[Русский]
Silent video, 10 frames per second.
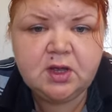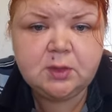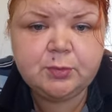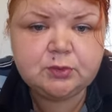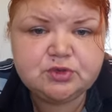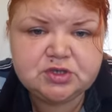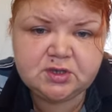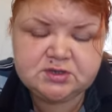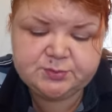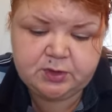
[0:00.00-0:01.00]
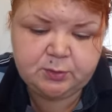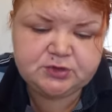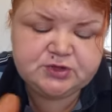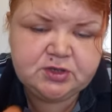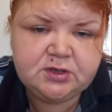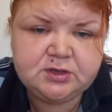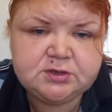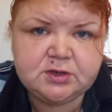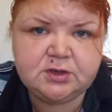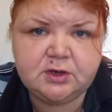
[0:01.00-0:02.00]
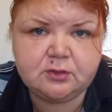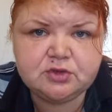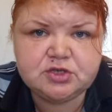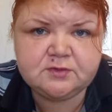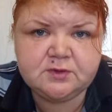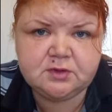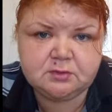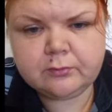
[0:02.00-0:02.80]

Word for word: И получалось прямо 3 литра хорошего